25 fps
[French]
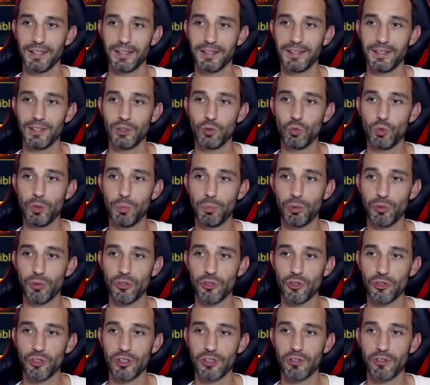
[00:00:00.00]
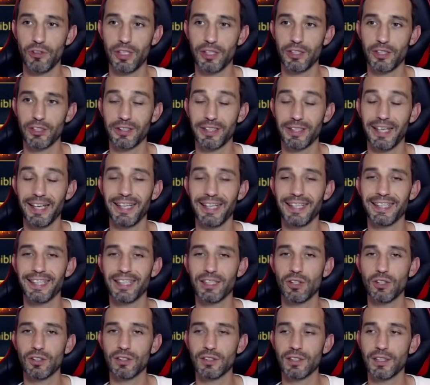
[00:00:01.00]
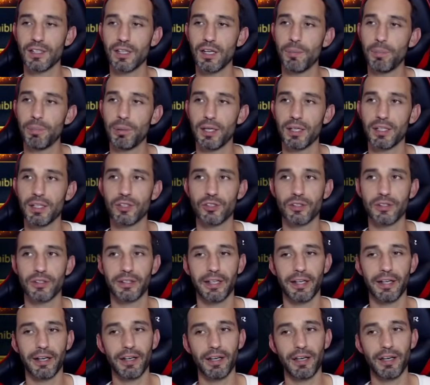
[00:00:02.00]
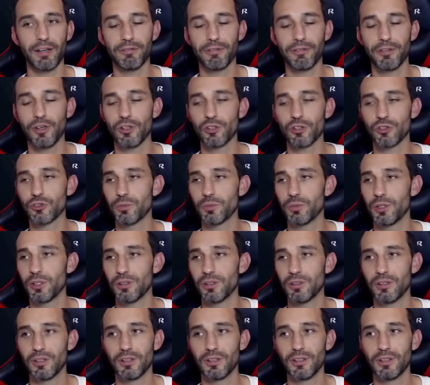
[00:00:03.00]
« 18% de chance d'avoir un légendaire. Et 14 éclats, par un légendaire. Et eh, franchement.